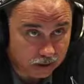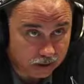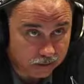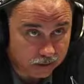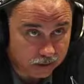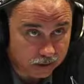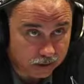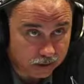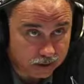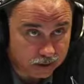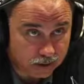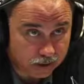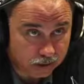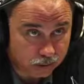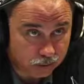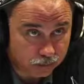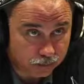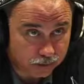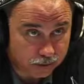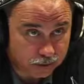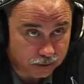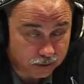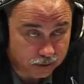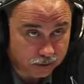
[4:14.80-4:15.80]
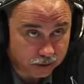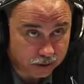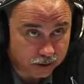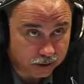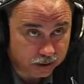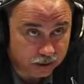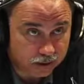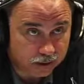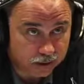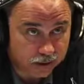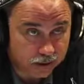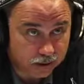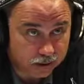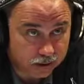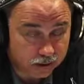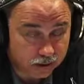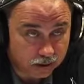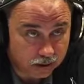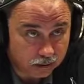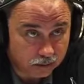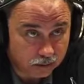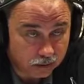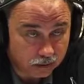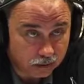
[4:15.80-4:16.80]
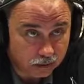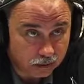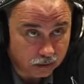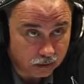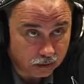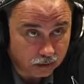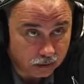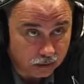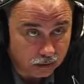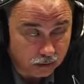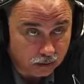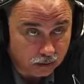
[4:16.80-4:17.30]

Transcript: do Afganistanu, po co nasi ginęli tam? Y, y,